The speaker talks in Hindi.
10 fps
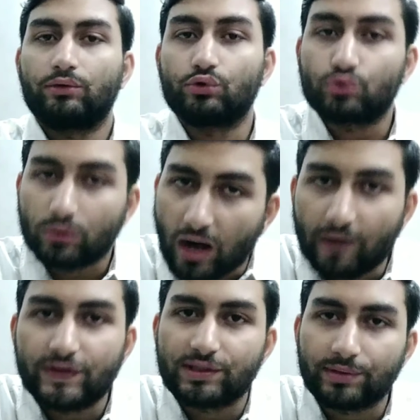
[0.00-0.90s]
दोस्तों
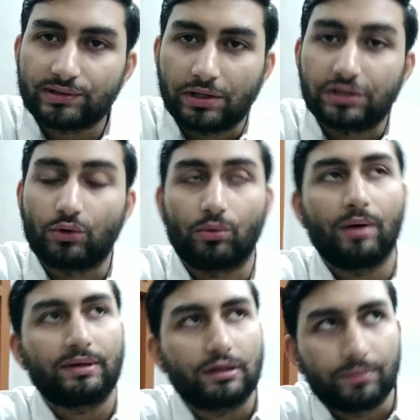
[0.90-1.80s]
काफी जबरदस्त रेंज कहूंगा
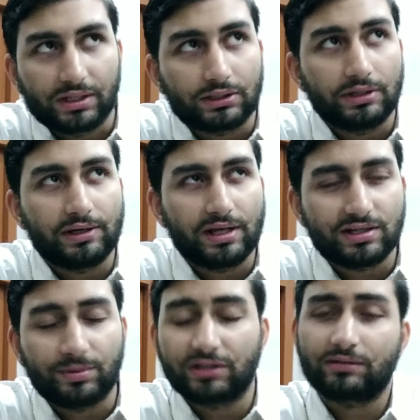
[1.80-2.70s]
मतलब इतनी रेंज
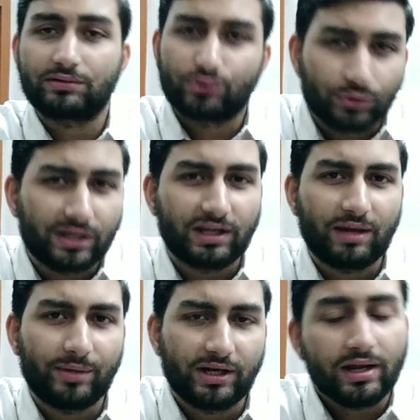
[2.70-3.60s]
अभी तक सुनी नहीं है
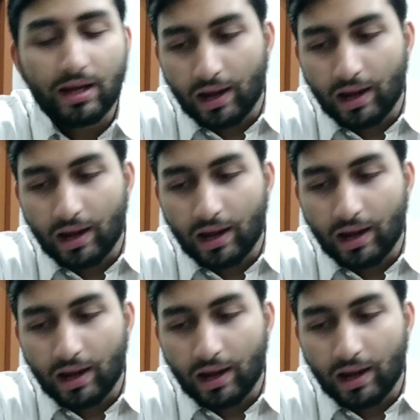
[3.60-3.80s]
मैंने